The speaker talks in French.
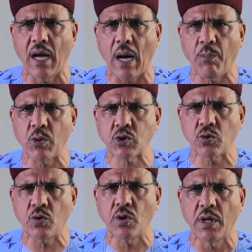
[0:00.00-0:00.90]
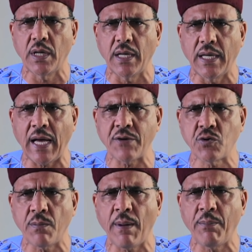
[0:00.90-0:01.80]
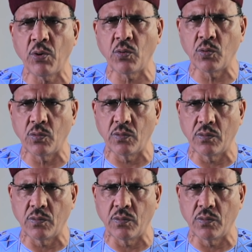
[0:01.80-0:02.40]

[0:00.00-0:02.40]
à Bosso et à Chomabongu.